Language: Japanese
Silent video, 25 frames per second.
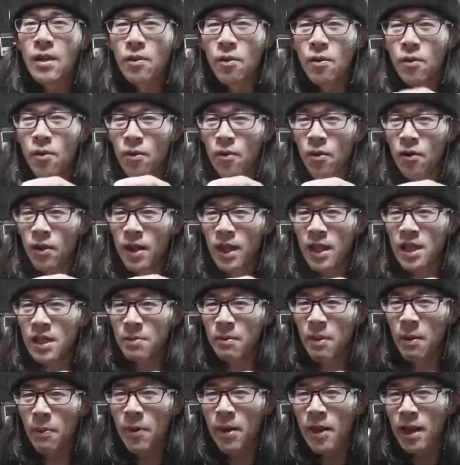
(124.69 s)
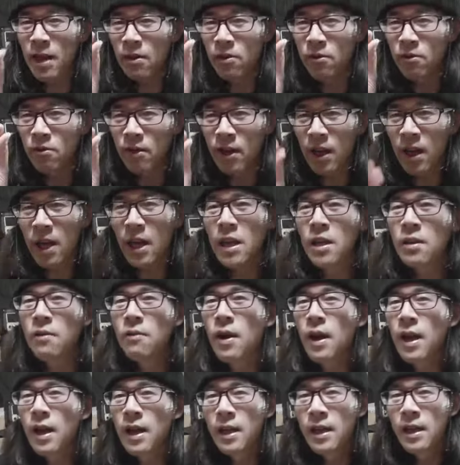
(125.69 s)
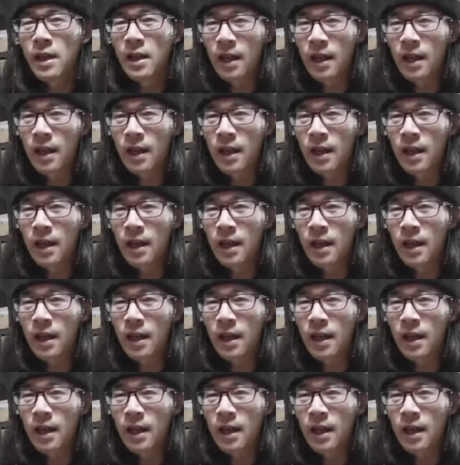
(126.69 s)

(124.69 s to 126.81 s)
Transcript: の歪みペダルの中には、